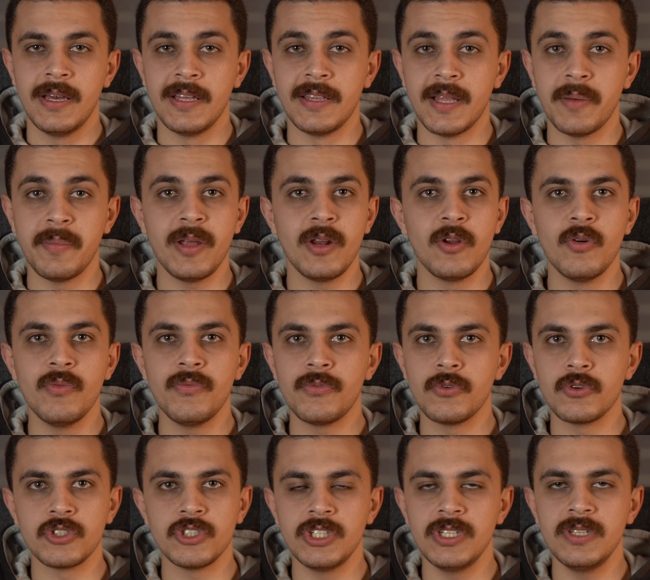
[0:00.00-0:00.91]
انما الهوم
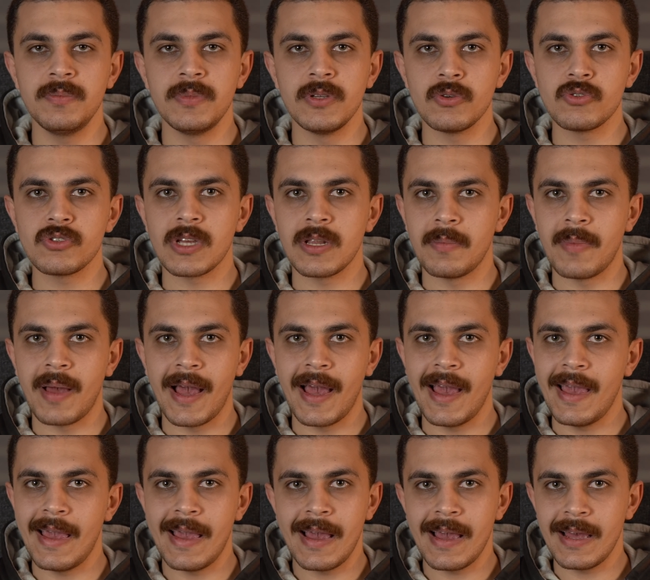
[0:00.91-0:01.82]
4 جي بيوصل
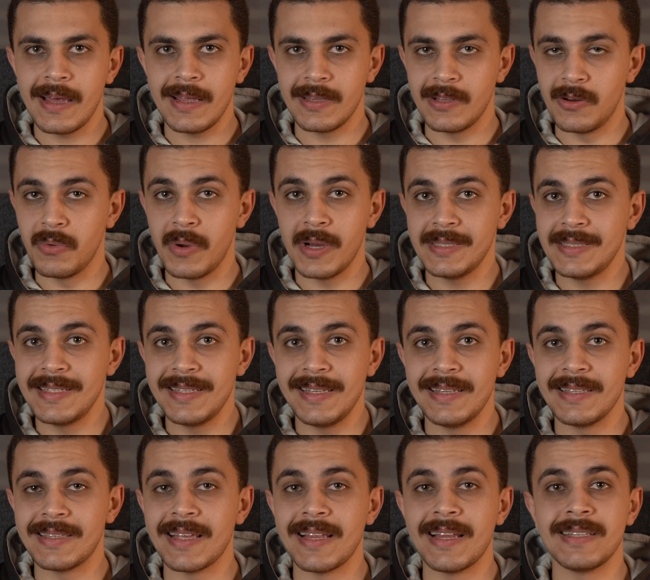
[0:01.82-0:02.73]
معايا دلوقتي
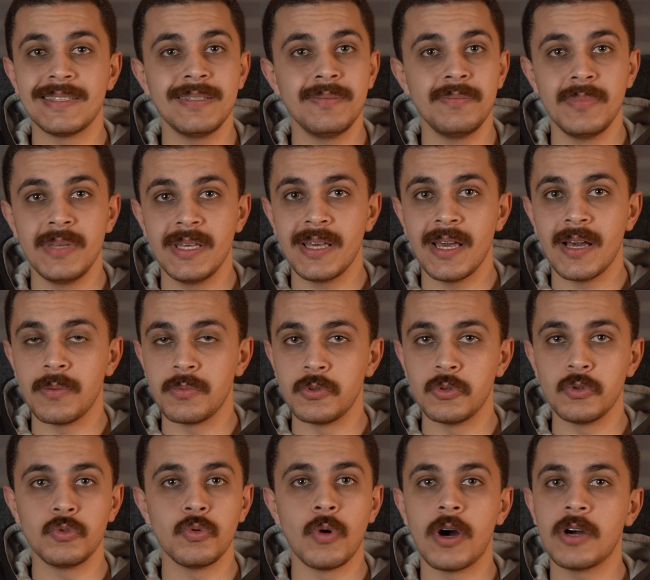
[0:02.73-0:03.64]
ل 30 ميجا
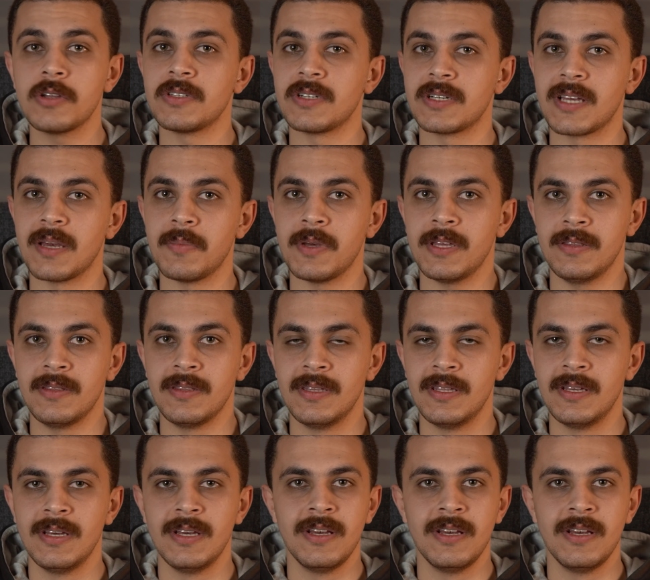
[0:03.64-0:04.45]
ابلود واكتر كمان